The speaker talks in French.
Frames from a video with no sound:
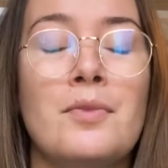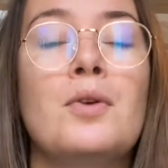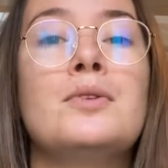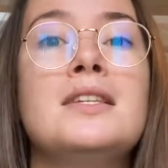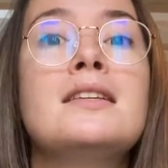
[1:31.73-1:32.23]

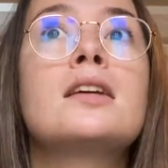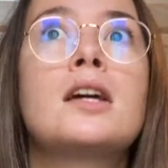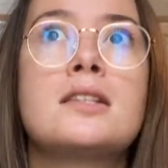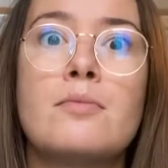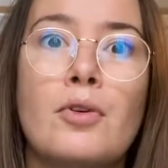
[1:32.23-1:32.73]
Aussi
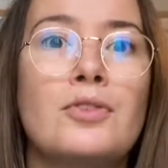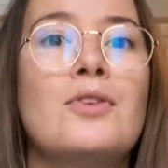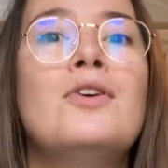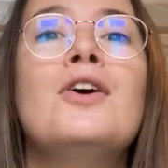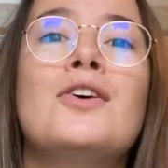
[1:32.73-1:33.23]
très
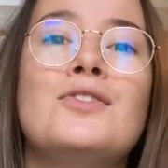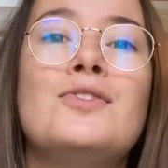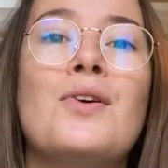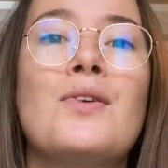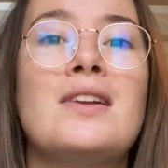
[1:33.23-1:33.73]
important
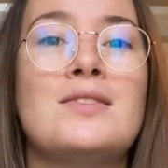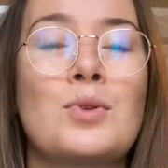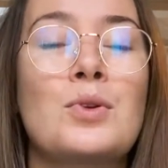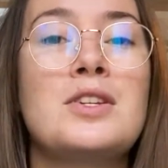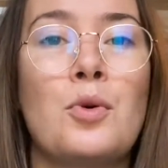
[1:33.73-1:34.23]
dans les
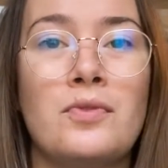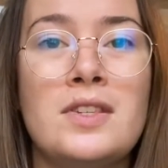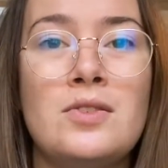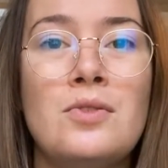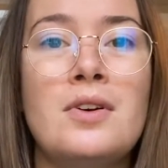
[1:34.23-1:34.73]
entretiens en
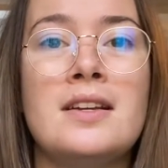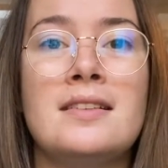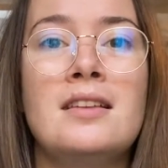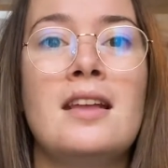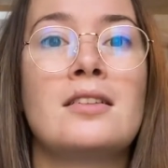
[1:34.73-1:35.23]
visio,
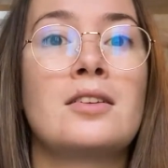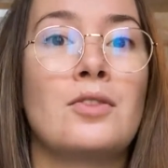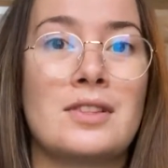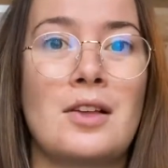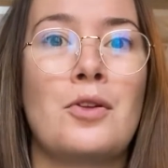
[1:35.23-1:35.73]
essayez d'être
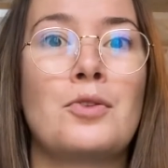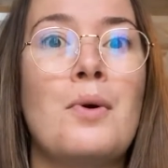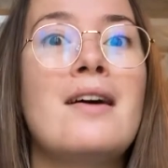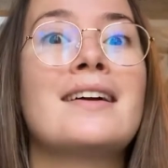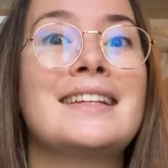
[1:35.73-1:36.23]
dans un
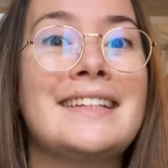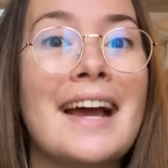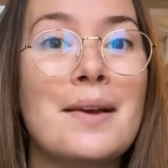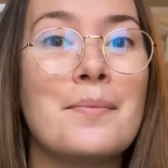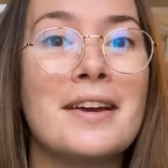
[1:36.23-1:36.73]
endroit
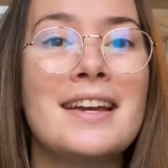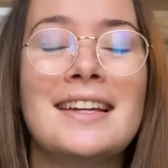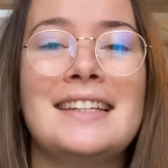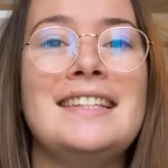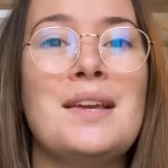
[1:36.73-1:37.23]
calme,
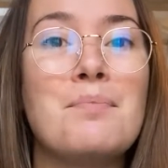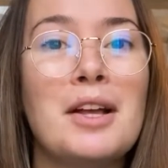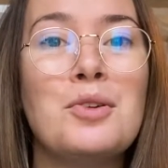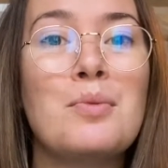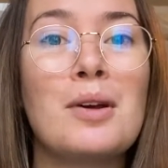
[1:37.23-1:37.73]
qu'il n'y ait pas
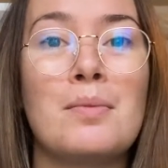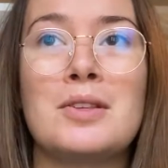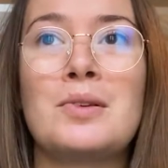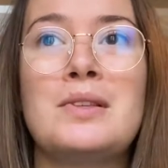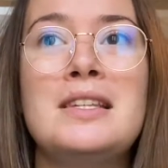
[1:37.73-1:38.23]
de bruit parce
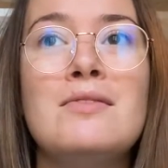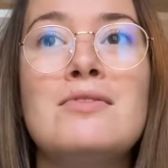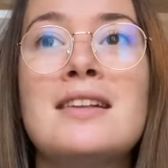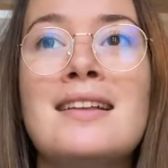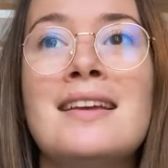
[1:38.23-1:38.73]
que si
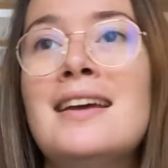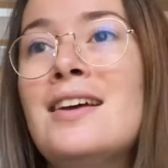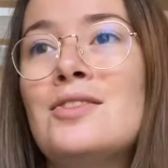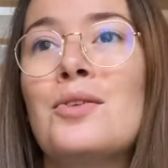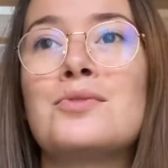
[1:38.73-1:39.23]
vous êtes
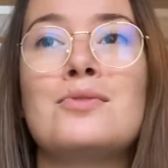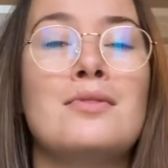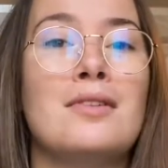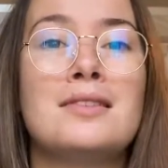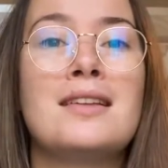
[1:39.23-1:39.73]
dans
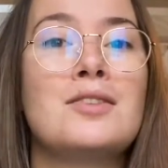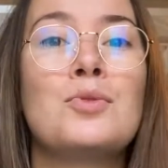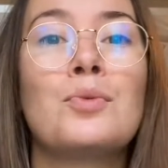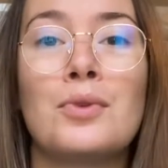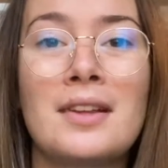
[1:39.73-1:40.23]
une
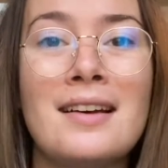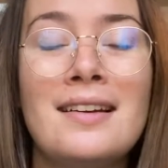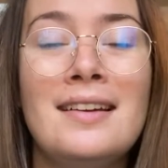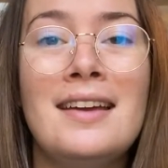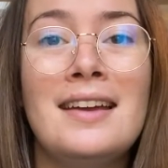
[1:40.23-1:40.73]
station de train,
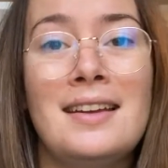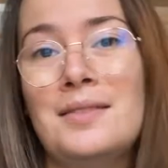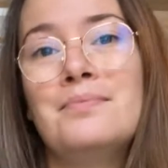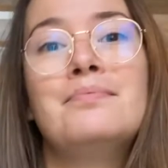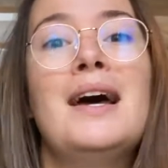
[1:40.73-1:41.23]

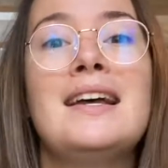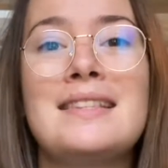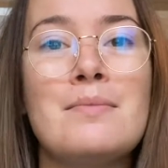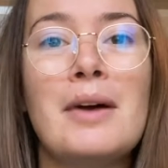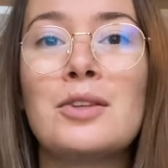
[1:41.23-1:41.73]
bah
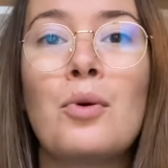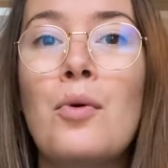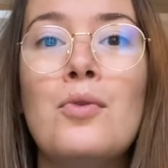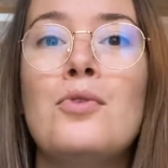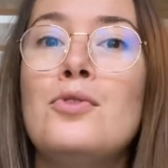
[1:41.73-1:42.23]
c'est pas
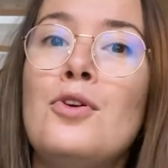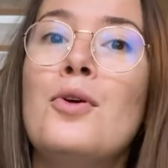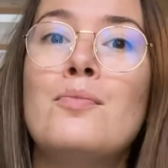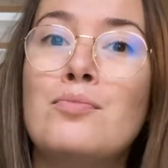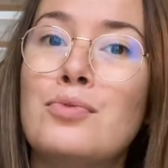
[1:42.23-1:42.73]
trop le
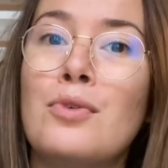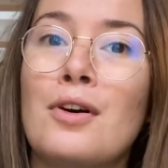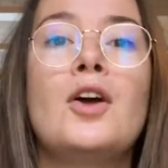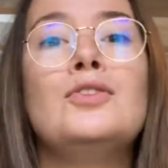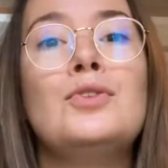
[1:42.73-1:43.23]
lieu
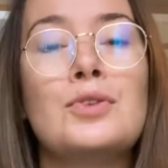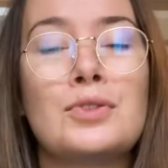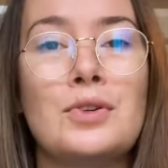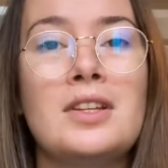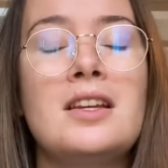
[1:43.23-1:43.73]
pour. De l'autre
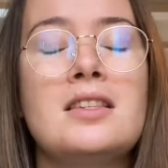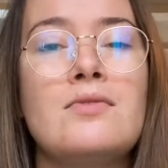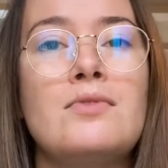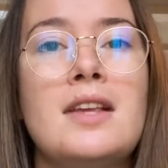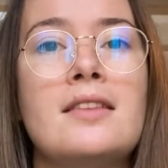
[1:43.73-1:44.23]
côté, si
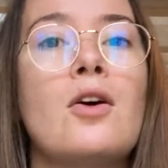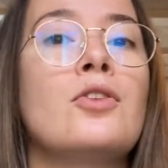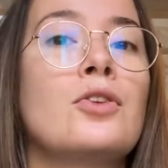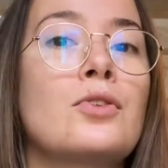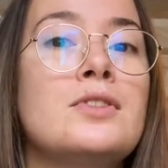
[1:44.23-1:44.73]
vous êtes en
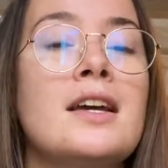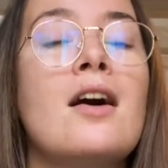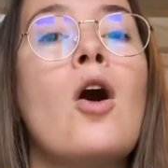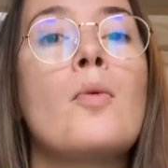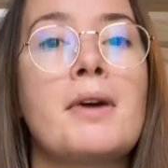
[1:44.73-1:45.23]

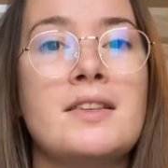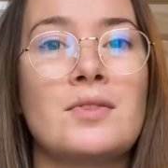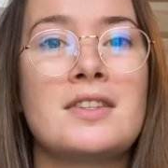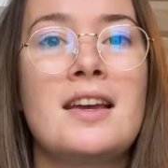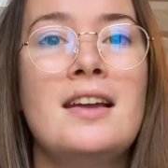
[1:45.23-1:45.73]
entretien en
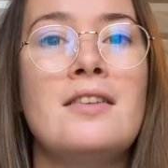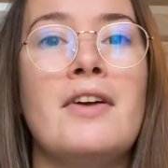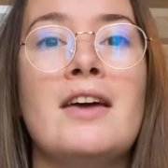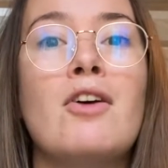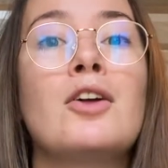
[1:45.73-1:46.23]
présentiel, il va
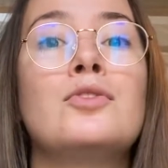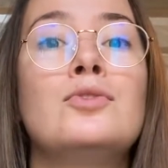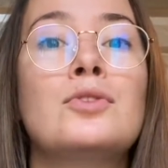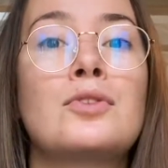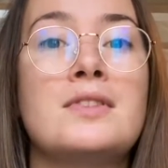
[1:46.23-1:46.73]
y avoir
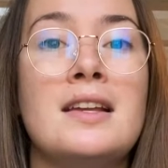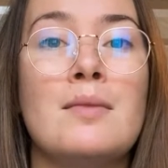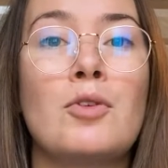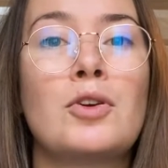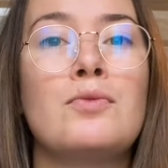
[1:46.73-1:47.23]
d'autres
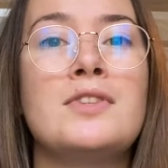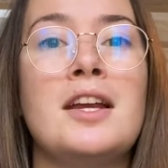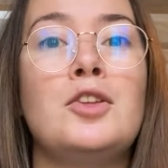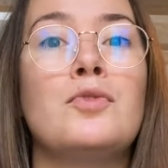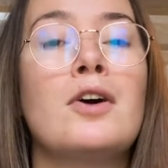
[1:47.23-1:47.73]
éléments que vous
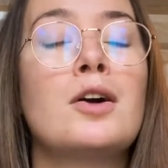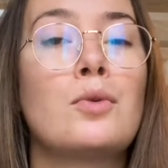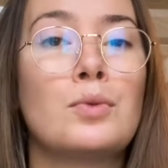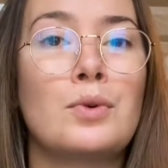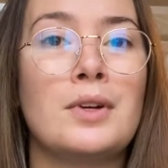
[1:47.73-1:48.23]
allez devoir
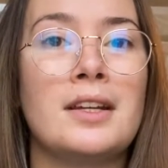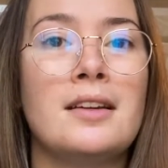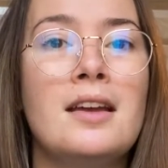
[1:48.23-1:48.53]
contrôler.